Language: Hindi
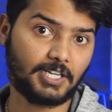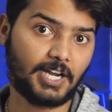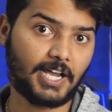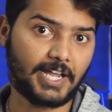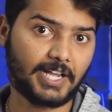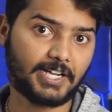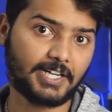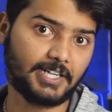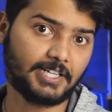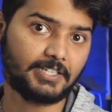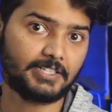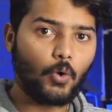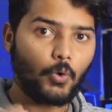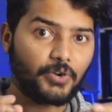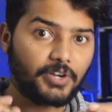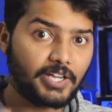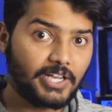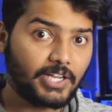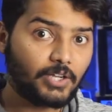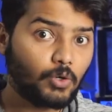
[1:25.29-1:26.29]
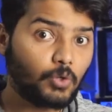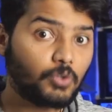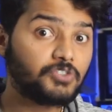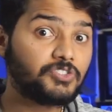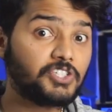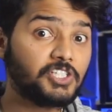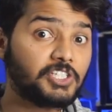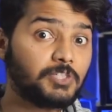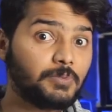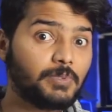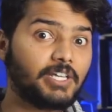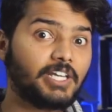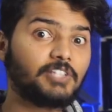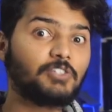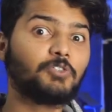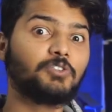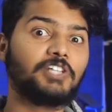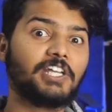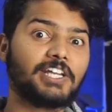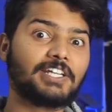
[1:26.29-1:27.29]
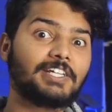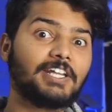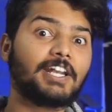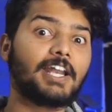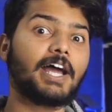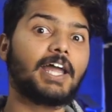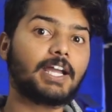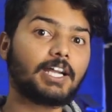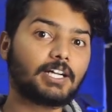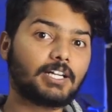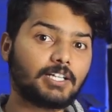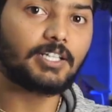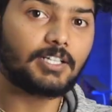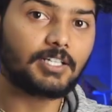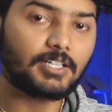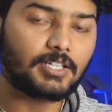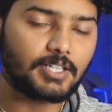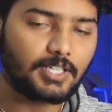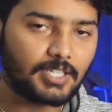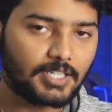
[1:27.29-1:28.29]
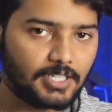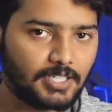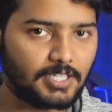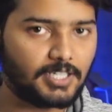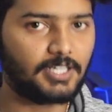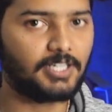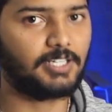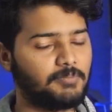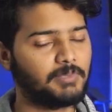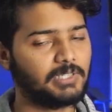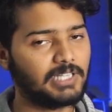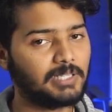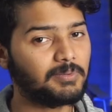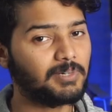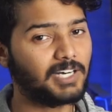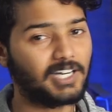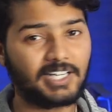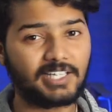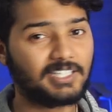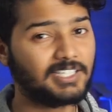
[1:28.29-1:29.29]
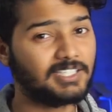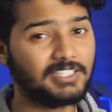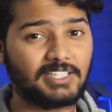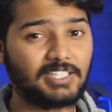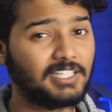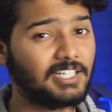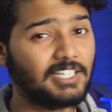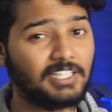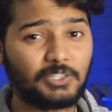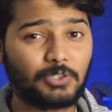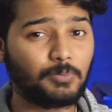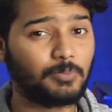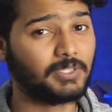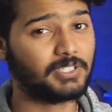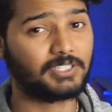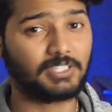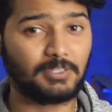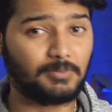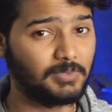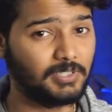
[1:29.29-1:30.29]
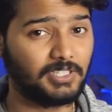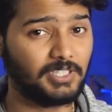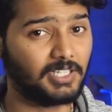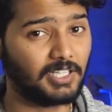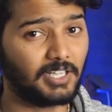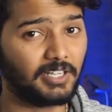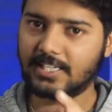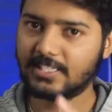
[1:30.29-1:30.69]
लायक है और एक और चीज भी है जो देखने लायक नहीं है मतलब हर किसी के लिए तो बस की भी नहीं है